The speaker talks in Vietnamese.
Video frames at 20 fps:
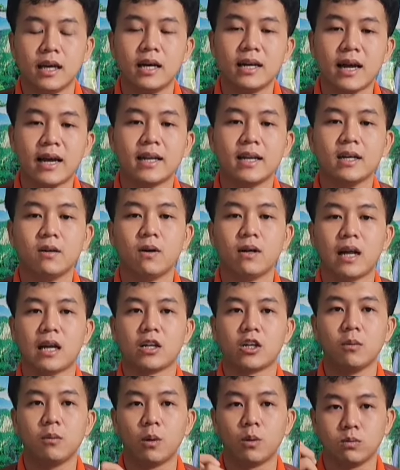Thì ở đây
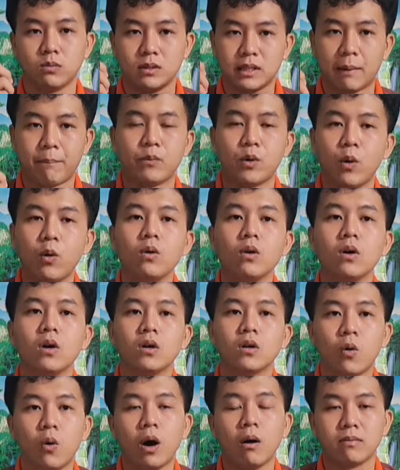Quốc Thành có một cặp thuốc
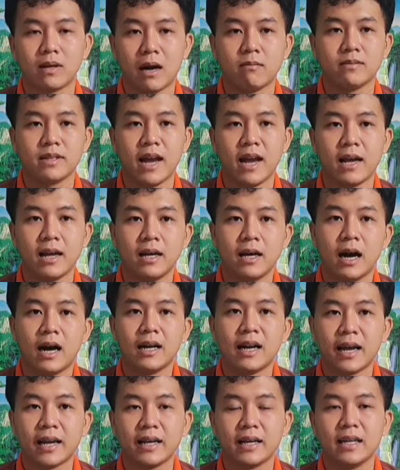của Hồng Kông nha.
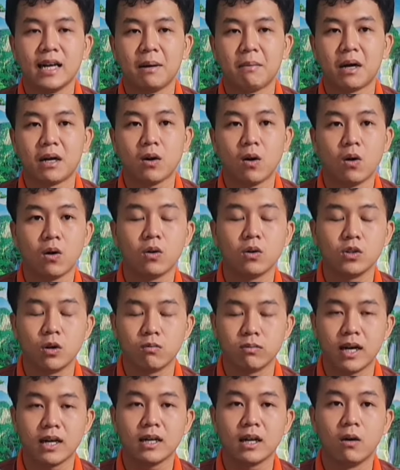Ở đây á, là bà con
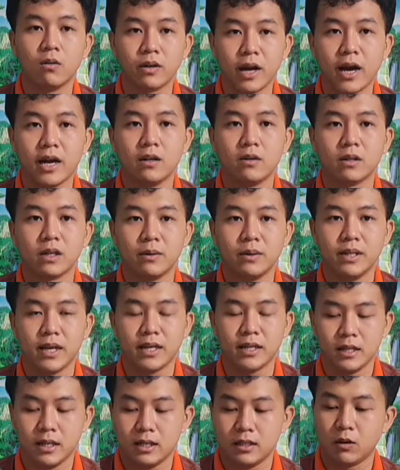dùng rất là ok luôn nha
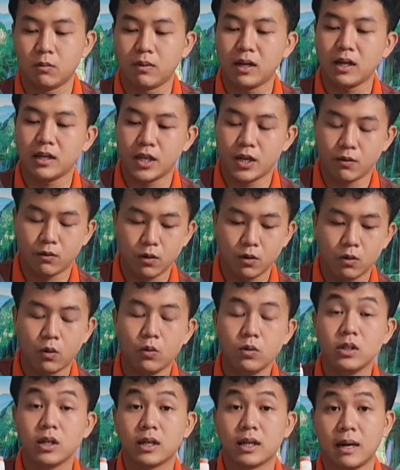quý vị. Dùng rất là nhiều
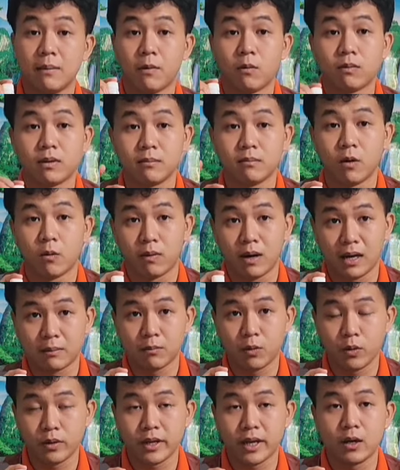luôn, uống được là một
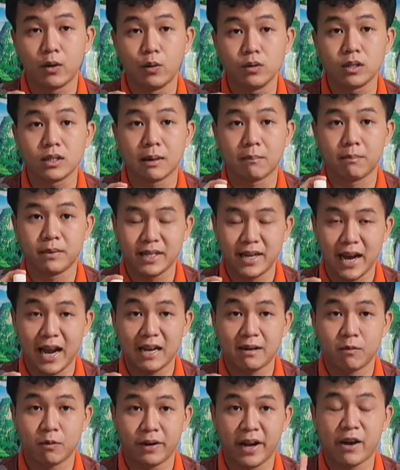lần mua vậy, uống được 50
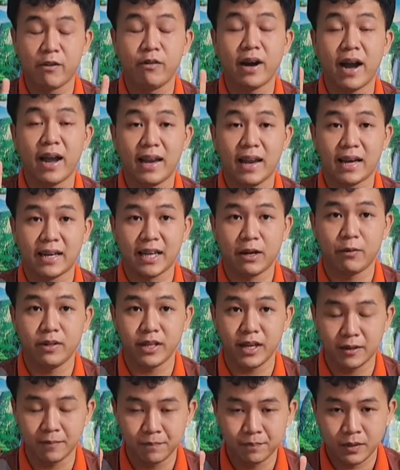ngày, một ngày uống 2 lần
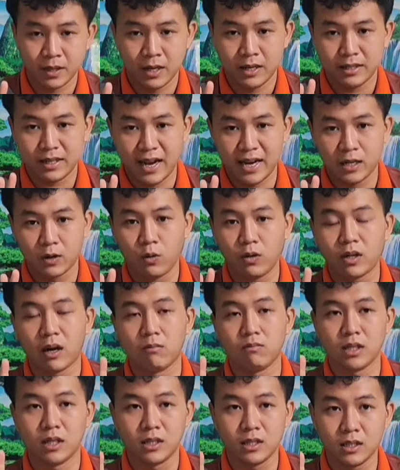nha quý vị. Đây
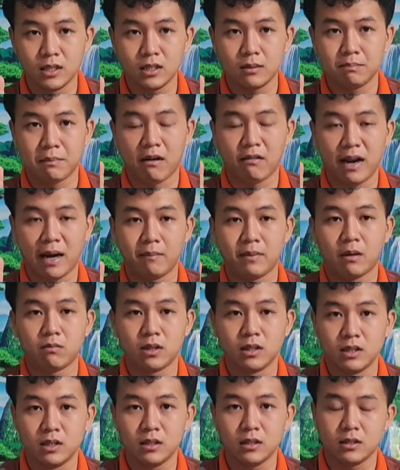thuốc không giữ nước, bảo
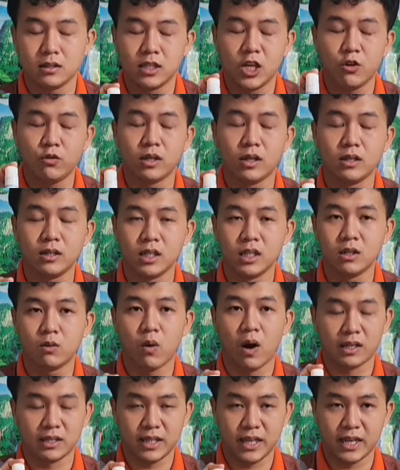đảm không giữ nước. Nếu giữ
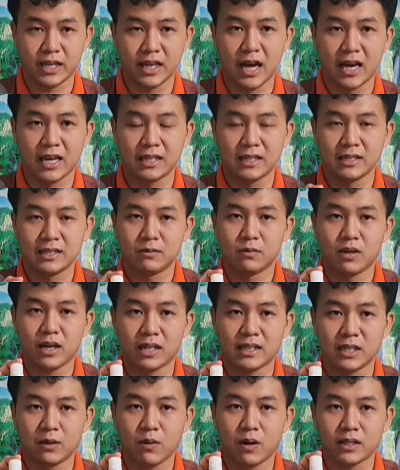nước hoàn tiền lại,
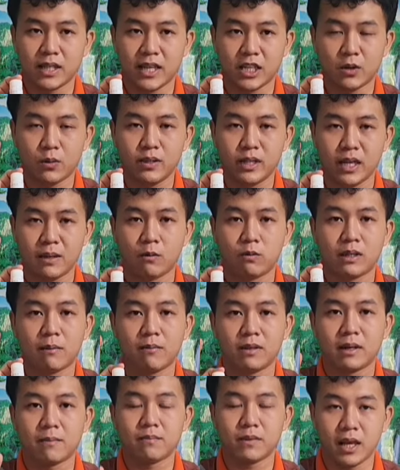Quốc Thành sẽ hoàn tiền cho quý vị
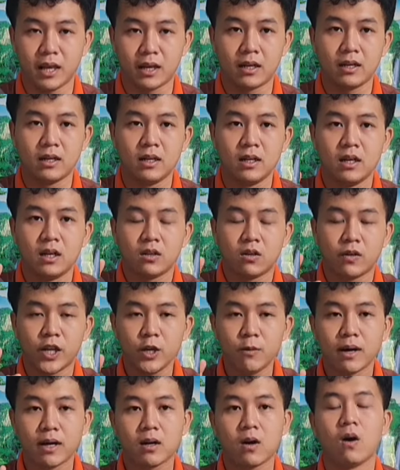100% tiền.
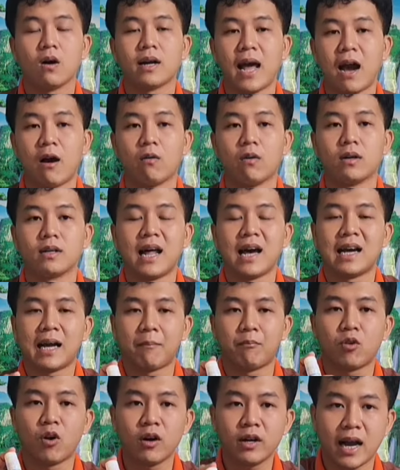Còn nếu bà con nào
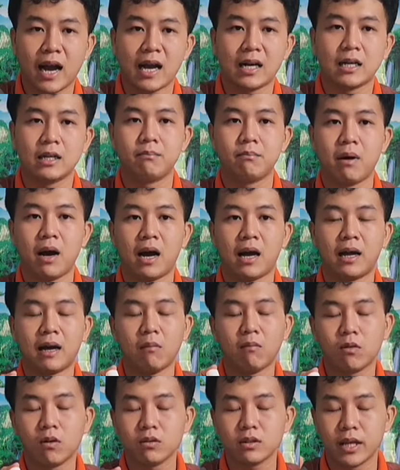đang gặp khó khăn
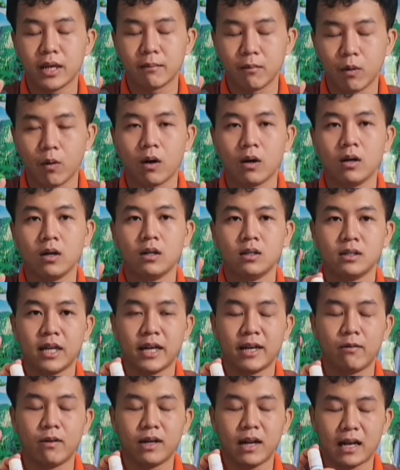mà không có tiền mua
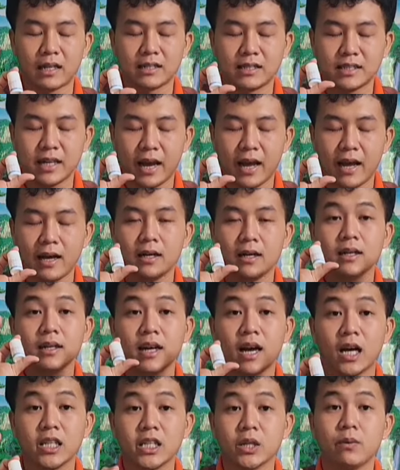thì Quốc Thành sẽ
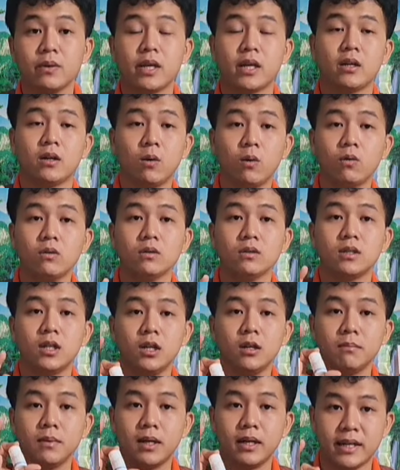gỡ cho quý vị uống
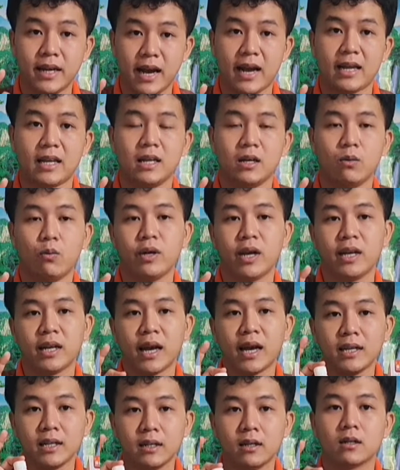trước 10 ngày.
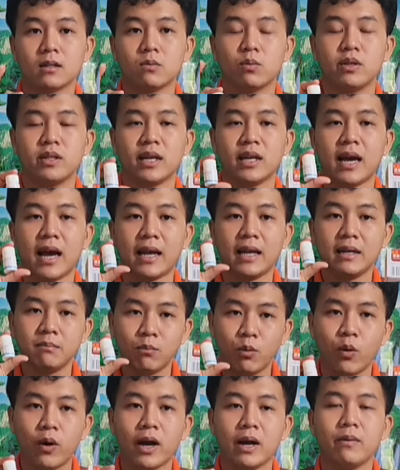Quý vị thấy được, quý vị
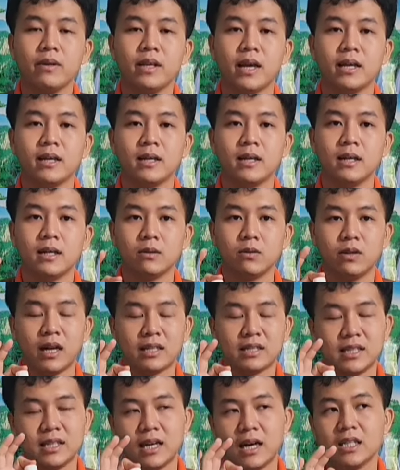hãy mua ha quý vị.
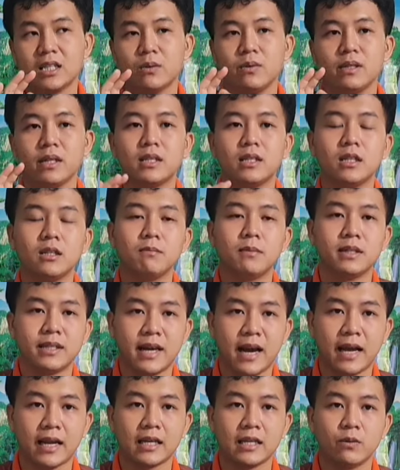Quốc Thành sẽ gỡ cho quý vị trước
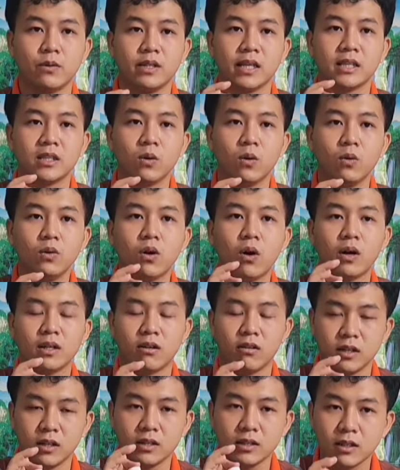10 ngày. Quý vị sẽ uống
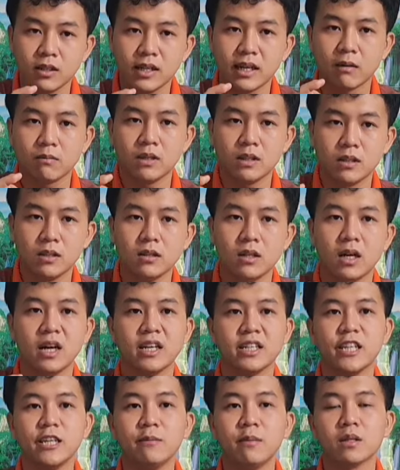coi có giữ nước hay không giữ nước.
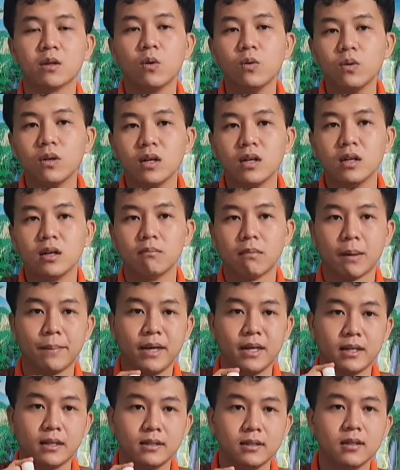Nếu mà thuốc á
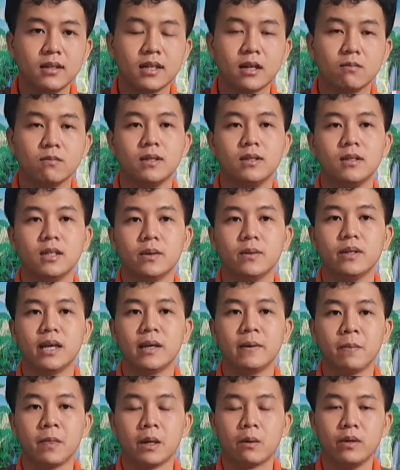mà biết giữ nước hay không giữ nước
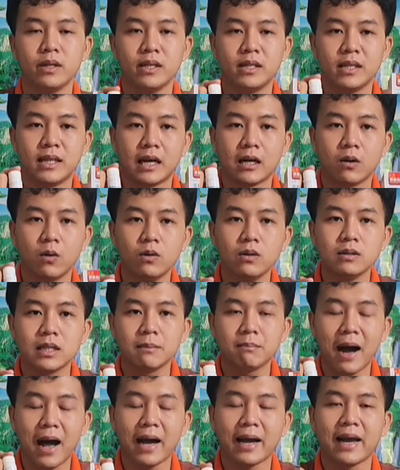quý vị chỉ cần
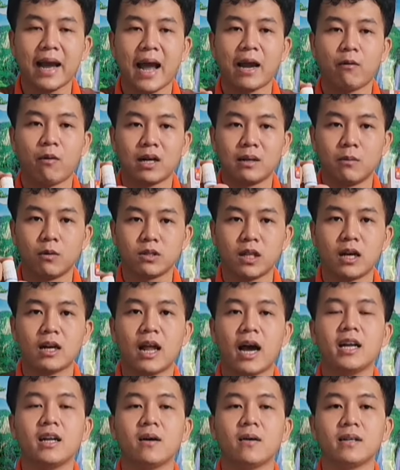uống chỉ 3 ngày hoặc là 1
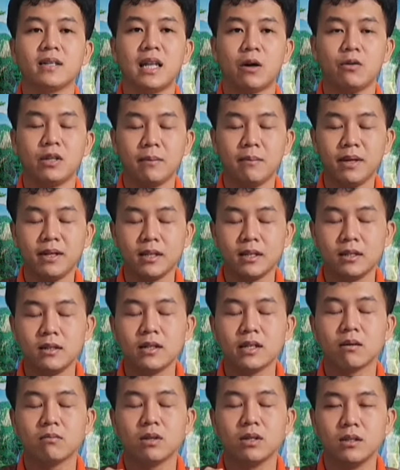tuần lễ thôi là quý vị biết
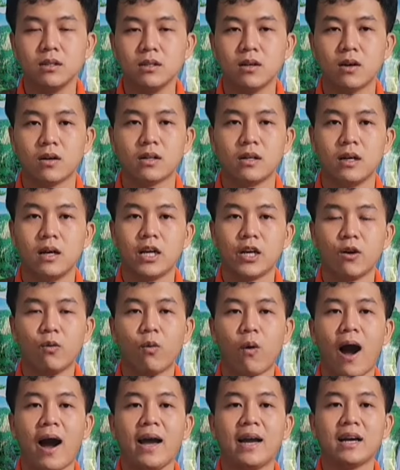giữ nước hay không giữ nước rồi.
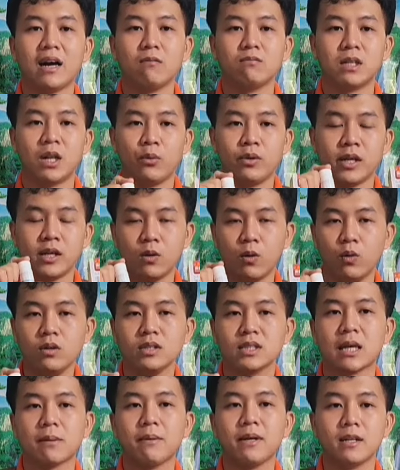Hiệu quả hay không thì quý vị
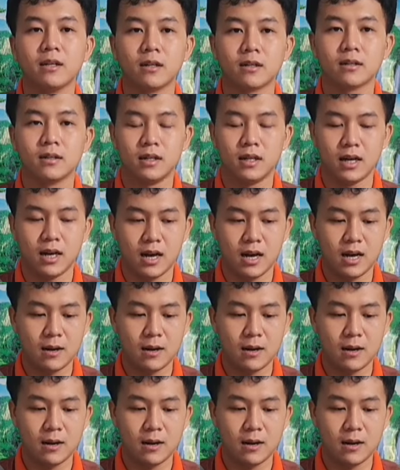uống sẽ biết được.